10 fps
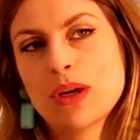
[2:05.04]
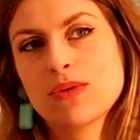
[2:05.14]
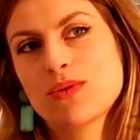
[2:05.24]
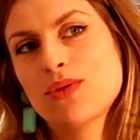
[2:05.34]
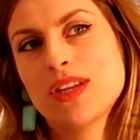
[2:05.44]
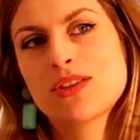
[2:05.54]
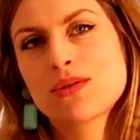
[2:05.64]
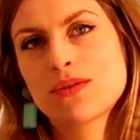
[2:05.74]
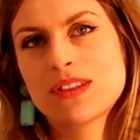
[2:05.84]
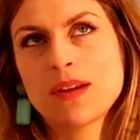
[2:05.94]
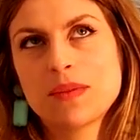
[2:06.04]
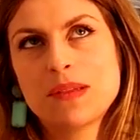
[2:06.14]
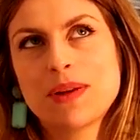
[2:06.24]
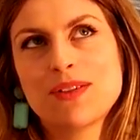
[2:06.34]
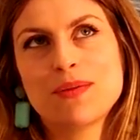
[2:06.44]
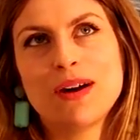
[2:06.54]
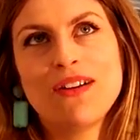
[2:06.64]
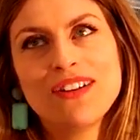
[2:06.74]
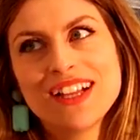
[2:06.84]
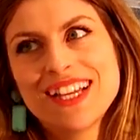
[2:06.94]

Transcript: prénom Suzette, je trouve que c'est un petit prénom marrant.